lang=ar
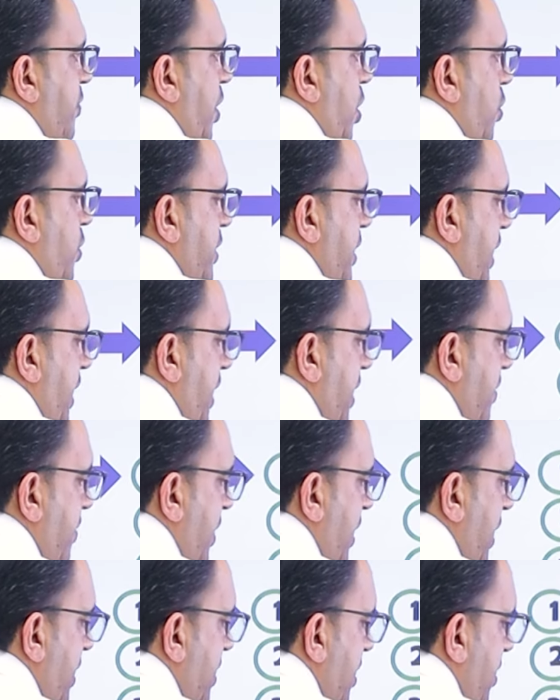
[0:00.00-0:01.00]
فهون
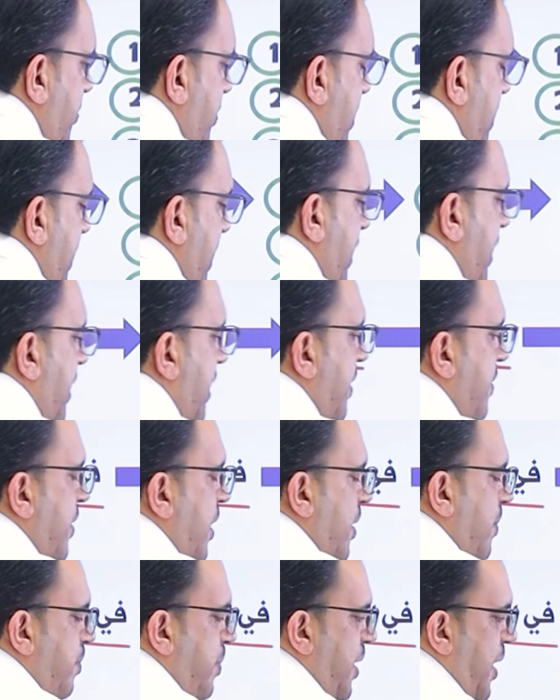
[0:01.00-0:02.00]
ام نفيناها
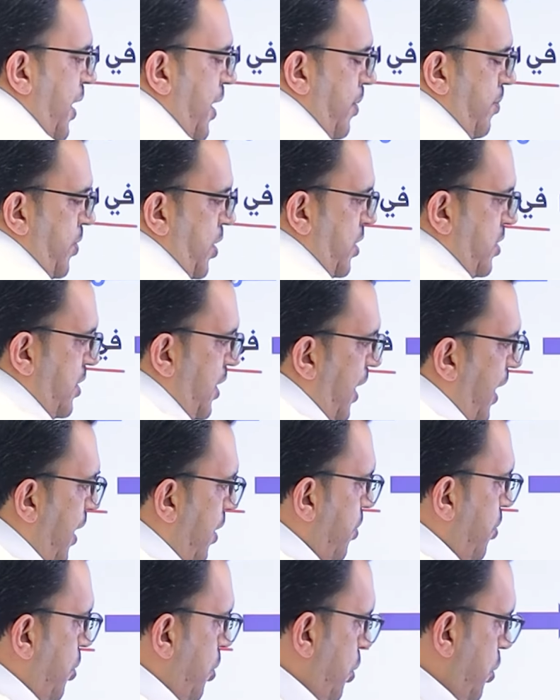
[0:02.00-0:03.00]
بام نوت
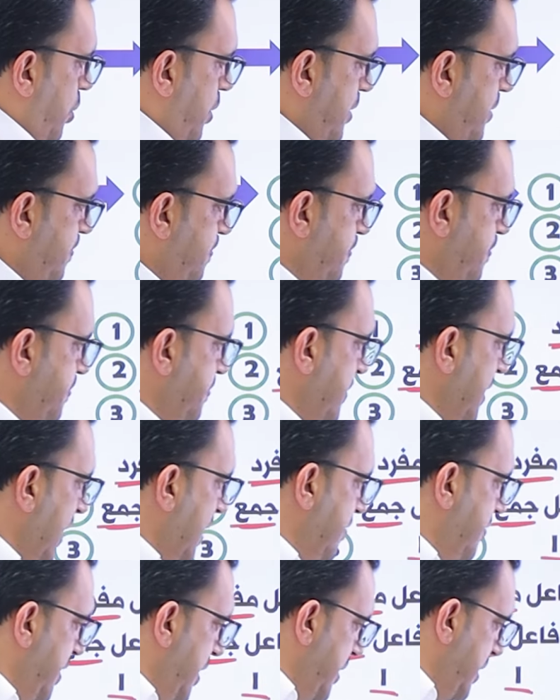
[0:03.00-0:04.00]
لاحظوا هون
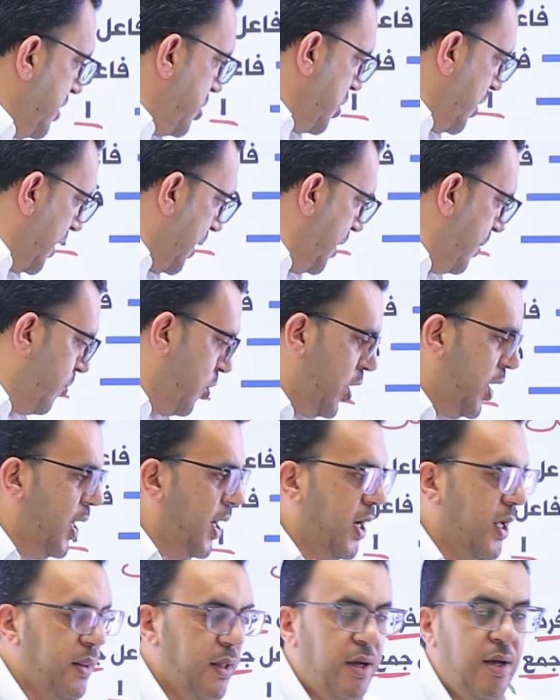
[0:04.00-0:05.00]
في عندنا شغله
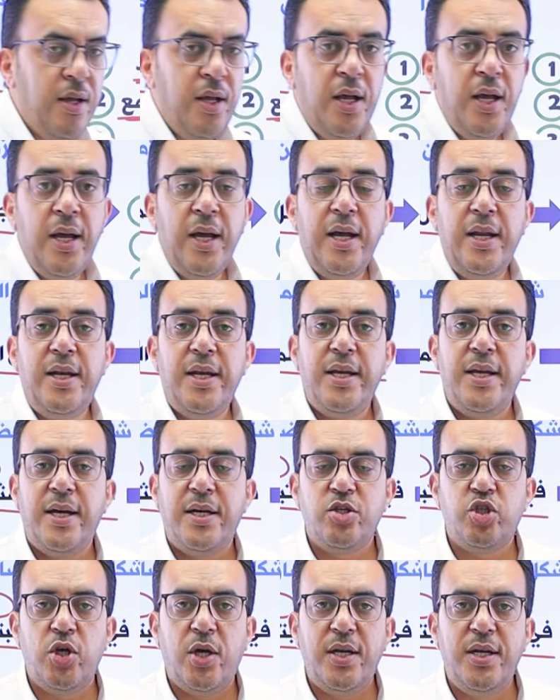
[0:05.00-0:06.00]
ملاحظه اللي
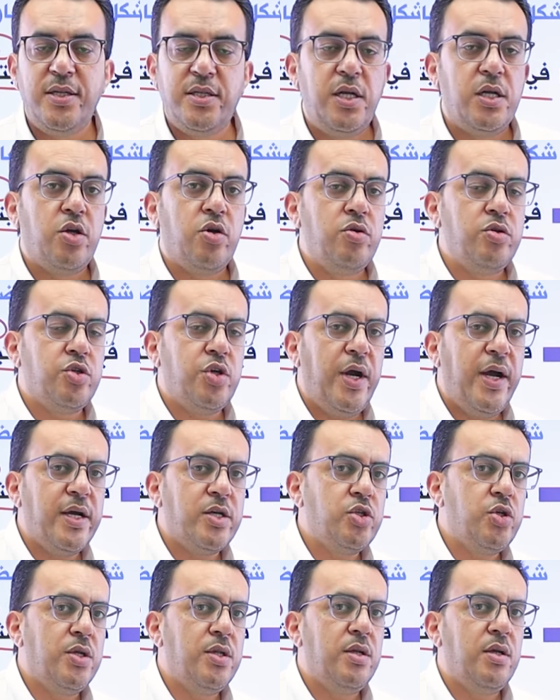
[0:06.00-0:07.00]
هي شغله
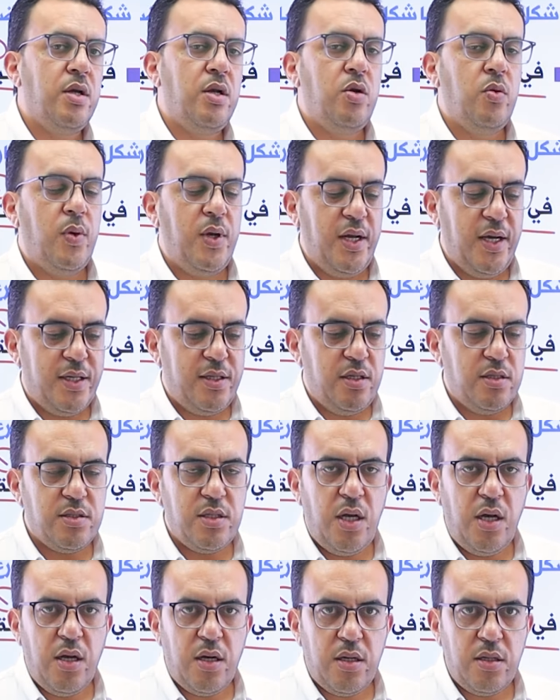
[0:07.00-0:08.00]
الكونتراكشن اللي هو
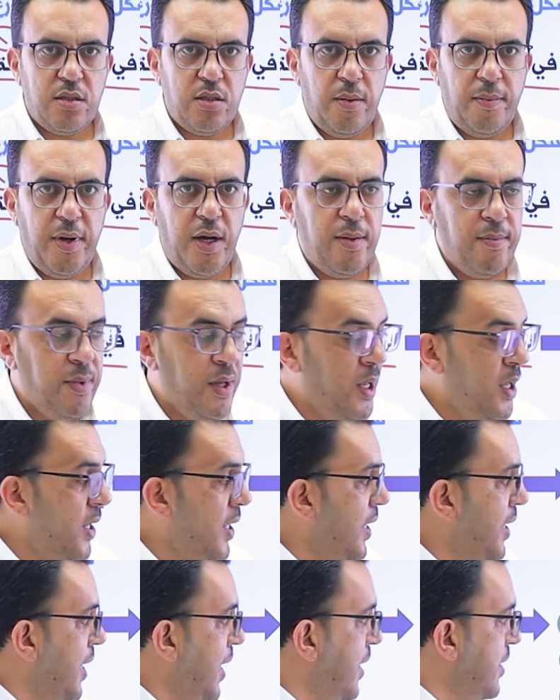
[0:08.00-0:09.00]
الاختصار تمام
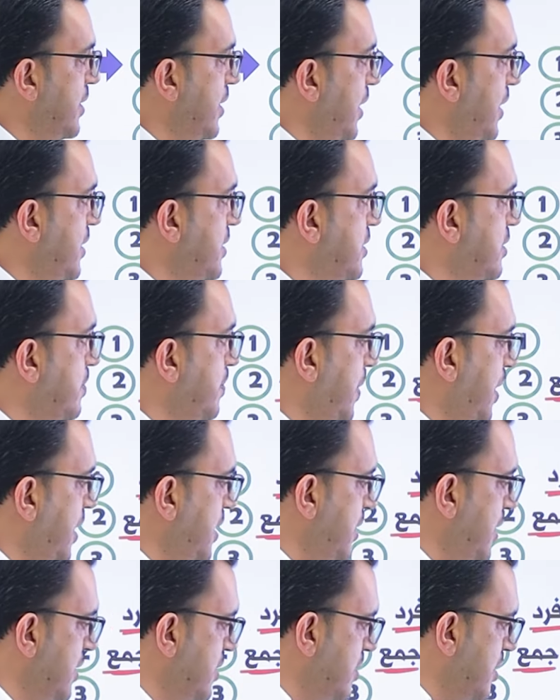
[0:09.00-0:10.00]
لان از مع
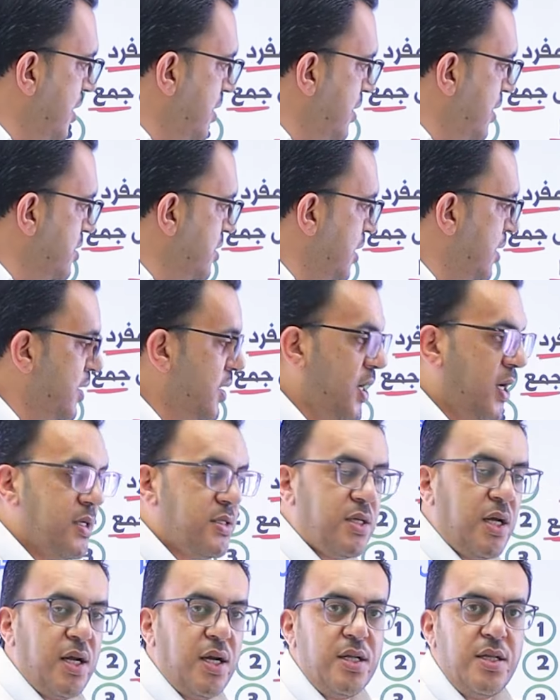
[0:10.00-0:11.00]
نوت اختصرناها
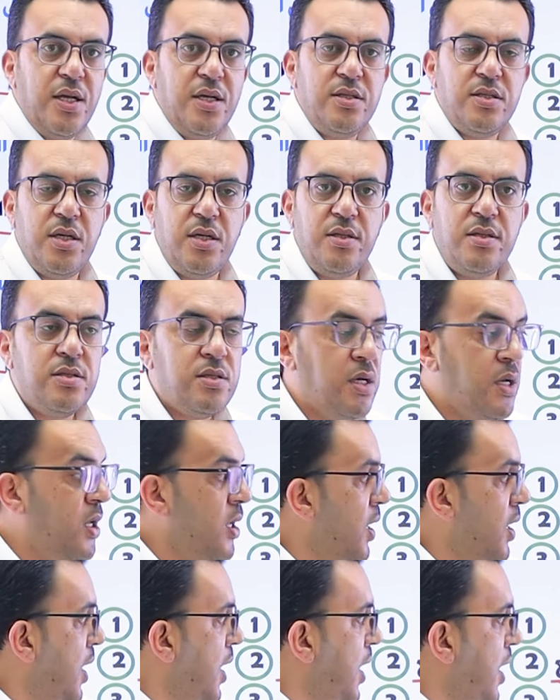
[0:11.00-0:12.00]
صارت ازنت
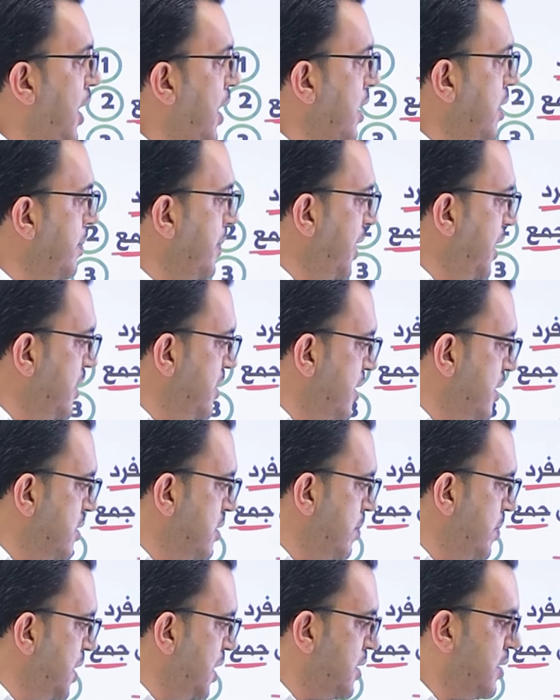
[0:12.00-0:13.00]
ار مع
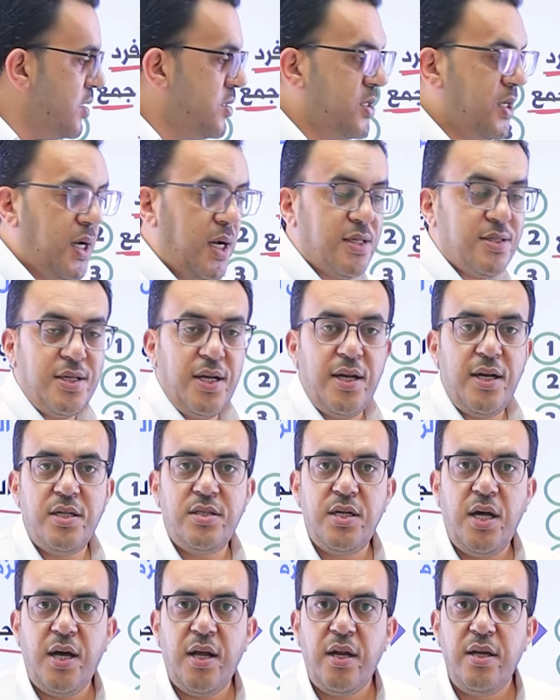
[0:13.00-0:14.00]
نوت بنختصرها
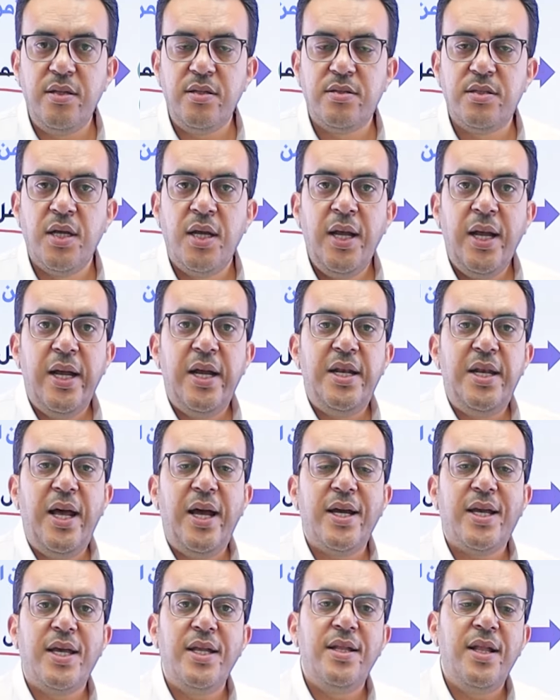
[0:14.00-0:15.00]
صارت ارنت
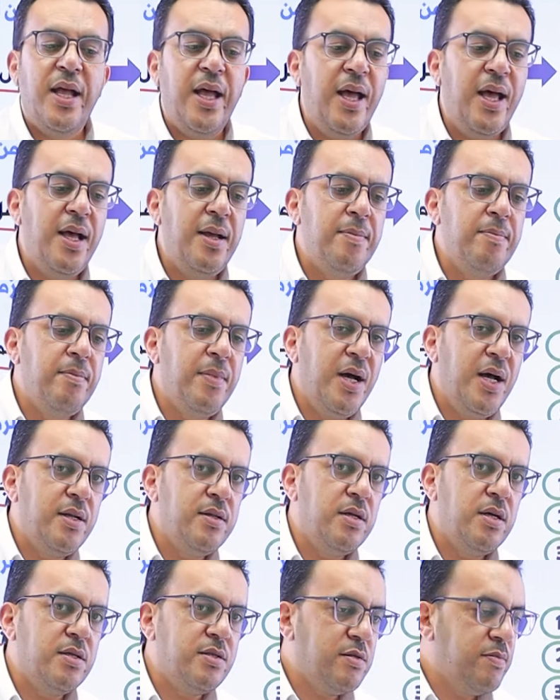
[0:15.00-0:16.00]
لكن ام مع
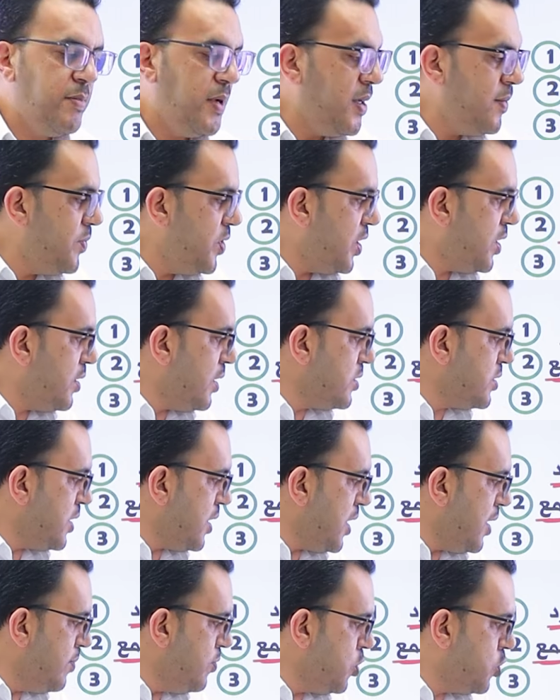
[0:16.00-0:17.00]
نوت ما
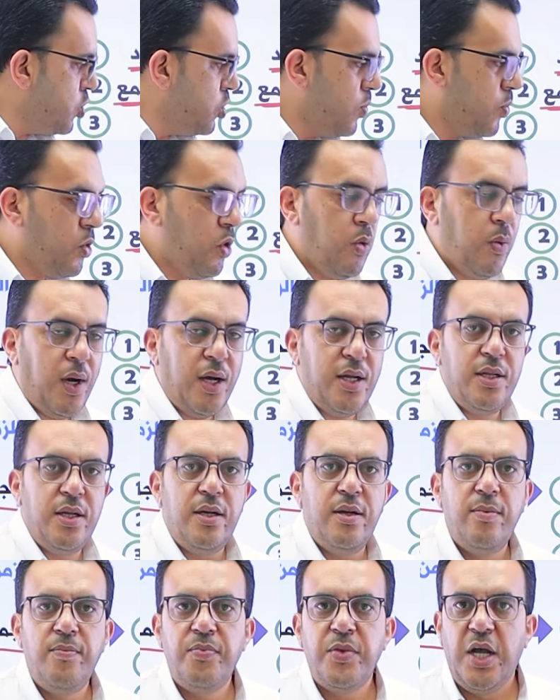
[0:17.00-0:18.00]
بنختصرها بنكتب كل
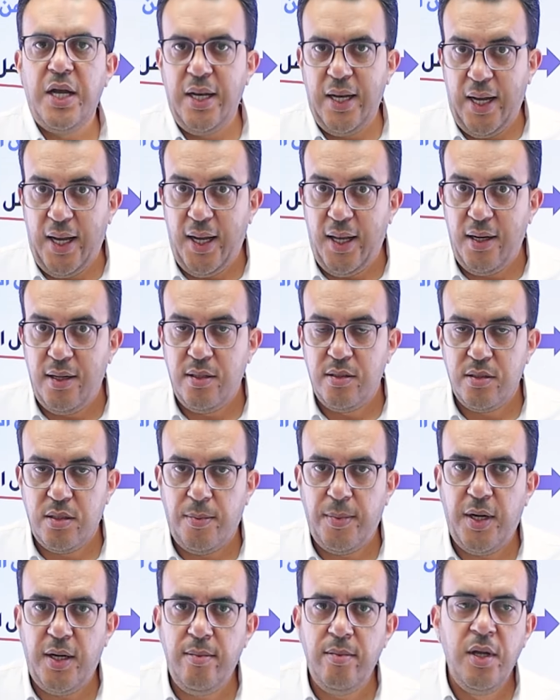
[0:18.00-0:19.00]
وحده لحال
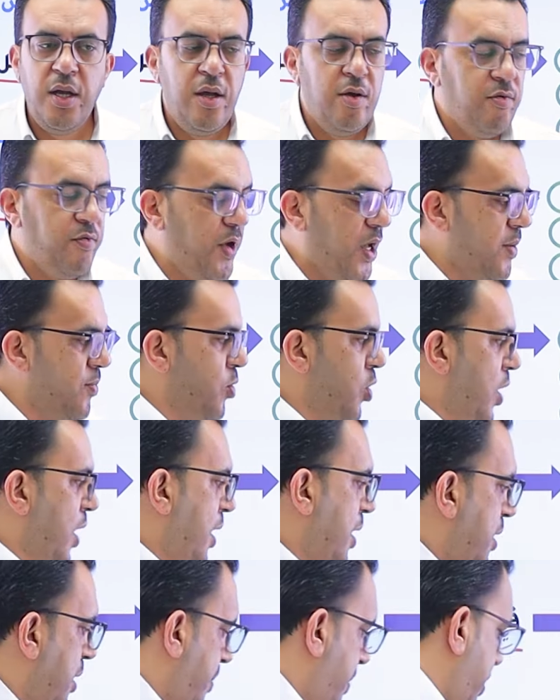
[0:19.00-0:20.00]
تمام فهي
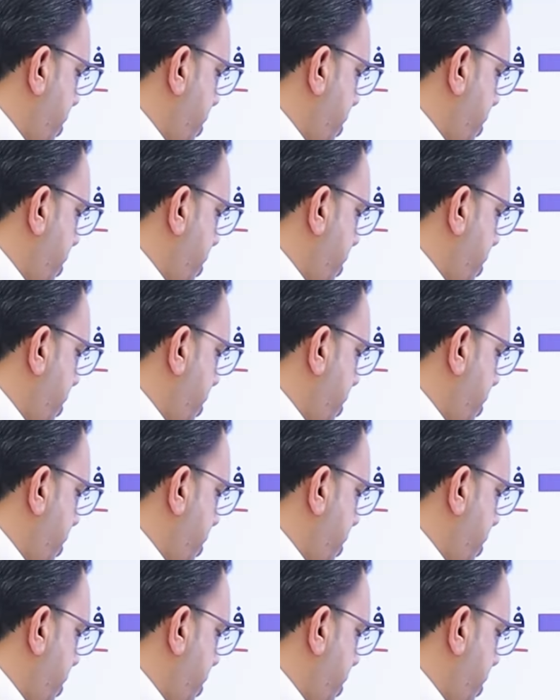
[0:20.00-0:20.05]
ملاحظه